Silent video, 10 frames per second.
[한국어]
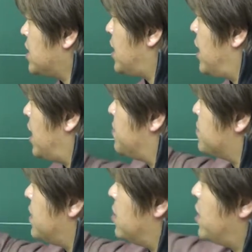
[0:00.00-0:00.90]

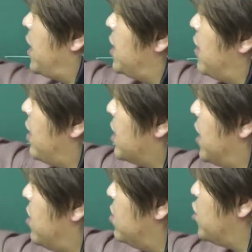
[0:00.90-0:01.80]
값, 이거 k라고
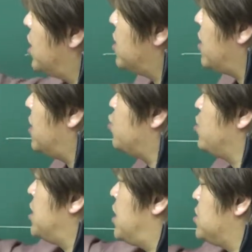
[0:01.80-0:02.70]
할까요? 좌극한 값
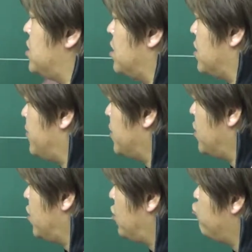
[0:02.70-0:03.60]
존재하죠.
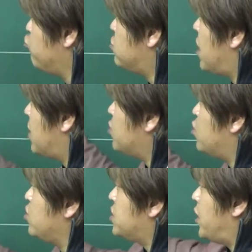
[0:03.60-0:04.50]
우극한 값도
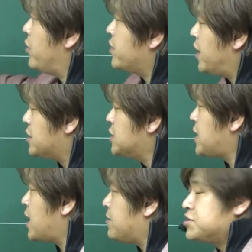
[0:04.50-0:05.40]
존재해요. 그러니까
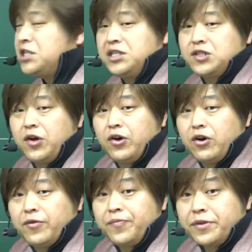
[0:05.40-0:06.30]
극한 값은
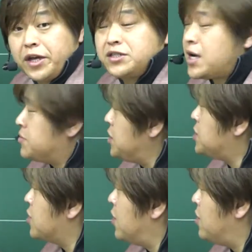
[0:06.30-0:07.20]
있어요. 그냥 극한 값은
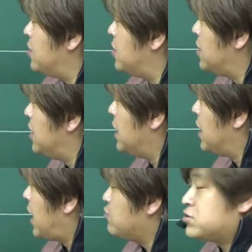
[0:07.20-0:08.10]
있어.
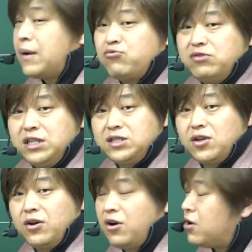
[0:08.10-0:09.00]
함수 값도
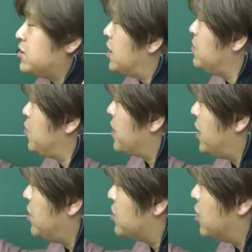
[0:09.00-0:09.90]
있어요. 근데 뭡니까
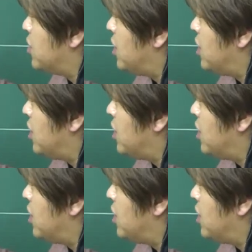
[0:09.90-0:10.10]
이거죠.